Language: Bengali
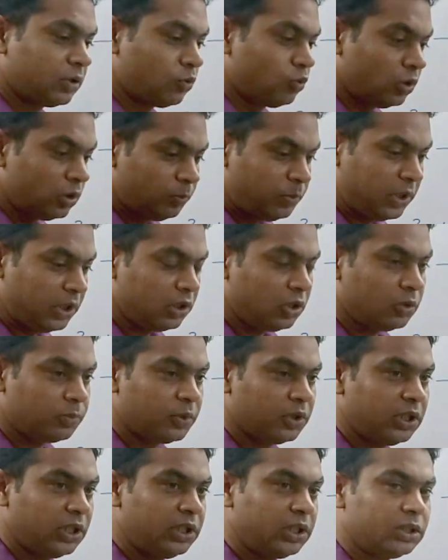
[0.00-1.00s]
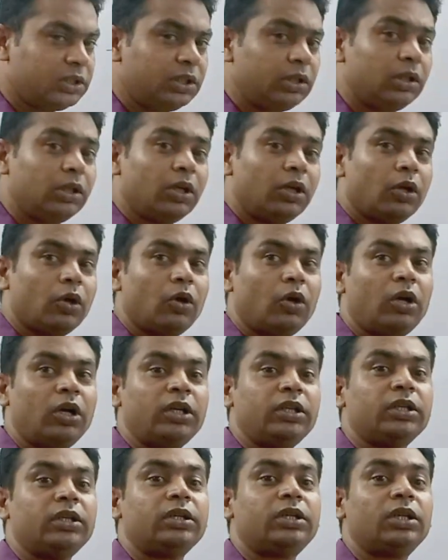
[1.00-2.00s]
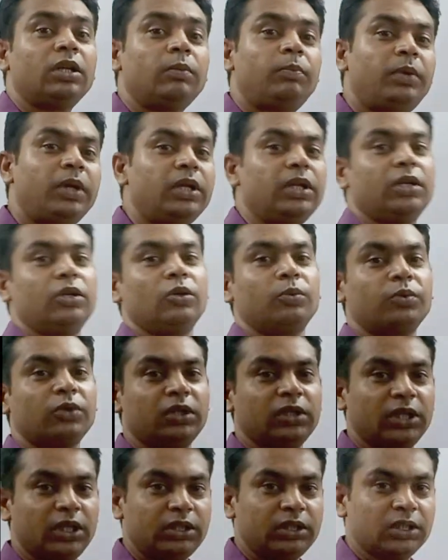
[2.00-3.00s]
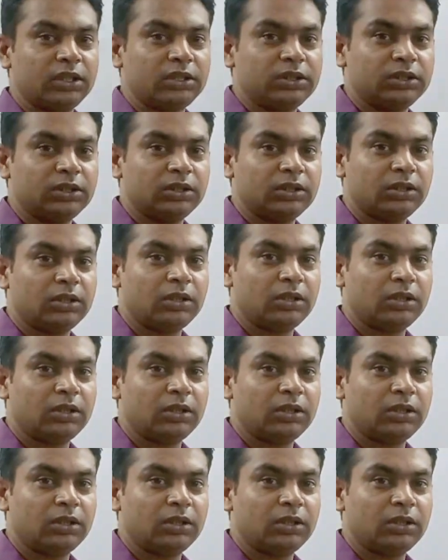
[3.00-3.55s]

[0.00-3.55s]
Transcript: কোন প্লেনের ওপরে দাঁড়িয়ে আছি হরাইজেন্টাল প্লেনের ওপরে দাঁড়িয়ে আছি